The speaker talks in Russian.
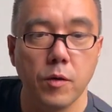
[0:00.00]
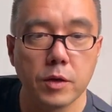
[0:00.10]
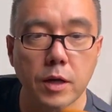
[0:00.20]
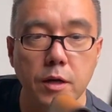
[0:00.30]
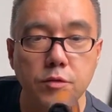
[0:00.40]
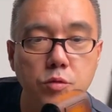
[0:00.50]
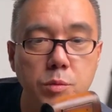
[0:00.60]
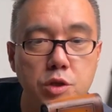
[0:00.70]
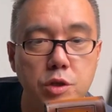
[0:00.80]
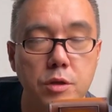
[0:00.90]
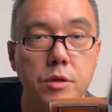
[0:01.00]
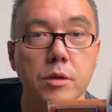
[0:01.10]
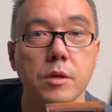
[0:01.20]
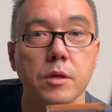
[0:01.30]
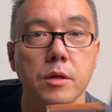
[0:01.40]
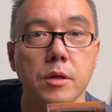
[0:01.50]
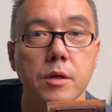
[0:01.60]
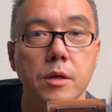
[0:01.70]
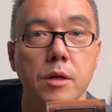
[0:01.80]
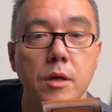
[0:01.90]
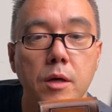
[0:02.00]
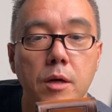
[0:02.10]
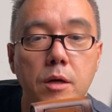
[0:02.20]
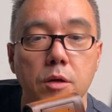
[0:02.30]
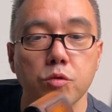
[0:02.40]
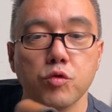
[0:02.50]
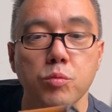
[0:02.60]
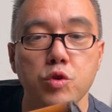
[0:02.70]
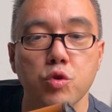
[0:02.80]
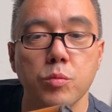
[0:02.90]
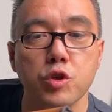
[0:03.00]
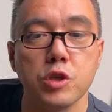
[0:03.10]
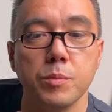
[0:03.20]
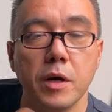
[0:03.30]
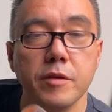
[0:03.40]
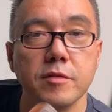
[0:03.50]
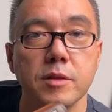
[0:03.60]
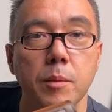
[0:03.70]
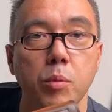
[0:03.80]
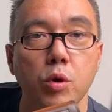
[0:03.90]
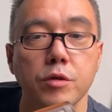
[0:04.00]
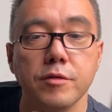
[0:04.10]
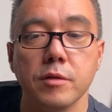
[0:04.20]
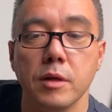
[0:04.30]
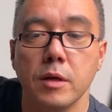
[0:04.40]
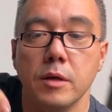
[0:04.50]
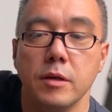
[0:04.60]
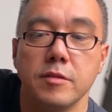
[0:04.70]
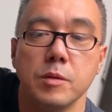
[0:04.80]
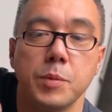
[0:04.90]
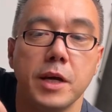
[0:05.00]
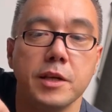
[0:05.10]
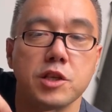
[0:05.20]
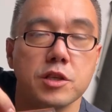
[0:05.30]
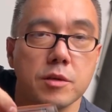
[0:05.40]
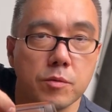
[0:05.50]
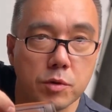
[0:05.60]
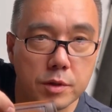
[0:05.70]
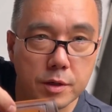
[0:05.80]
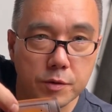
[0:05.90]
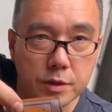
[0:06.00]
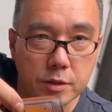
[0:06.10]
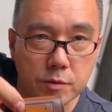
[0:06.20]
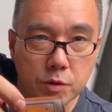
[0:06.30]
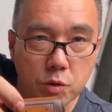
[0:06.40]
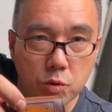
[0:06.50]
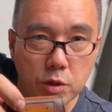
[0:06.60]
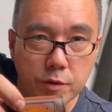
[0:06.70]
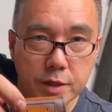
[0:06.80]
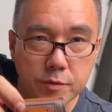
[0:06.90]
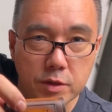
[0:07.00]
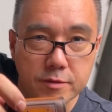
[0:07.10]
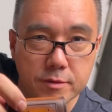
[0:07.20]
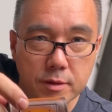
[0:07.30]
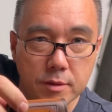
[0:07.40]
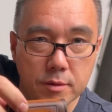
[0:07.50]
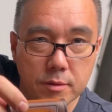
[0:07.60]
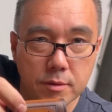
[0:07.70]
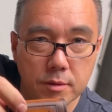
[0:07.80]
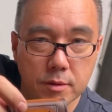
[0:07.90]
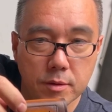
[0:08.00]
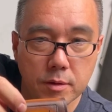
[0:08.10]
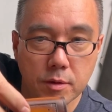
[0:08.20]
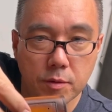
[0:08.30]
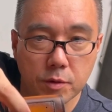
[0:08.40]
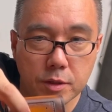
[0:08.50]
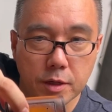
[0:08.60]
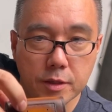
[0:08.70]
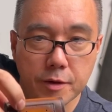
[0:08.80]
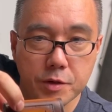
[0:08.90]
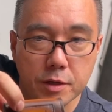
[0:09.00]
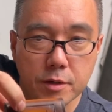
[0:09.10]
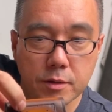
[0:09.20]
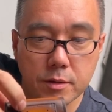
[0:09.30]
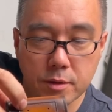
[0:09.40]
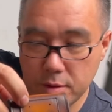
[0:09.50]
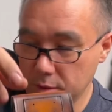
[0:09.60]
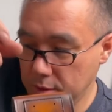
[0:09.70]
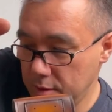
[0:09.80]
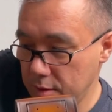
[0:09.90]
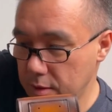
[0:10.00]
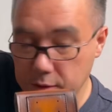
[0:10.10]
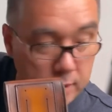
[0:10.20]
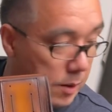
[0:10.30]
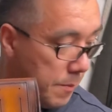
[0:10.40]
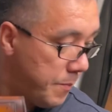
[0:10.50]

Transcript: Такая сумочка. Эту сумочку можете повесить на пояс. Если прорежете вот до вот этого круглого отверстия, вот так наверх, это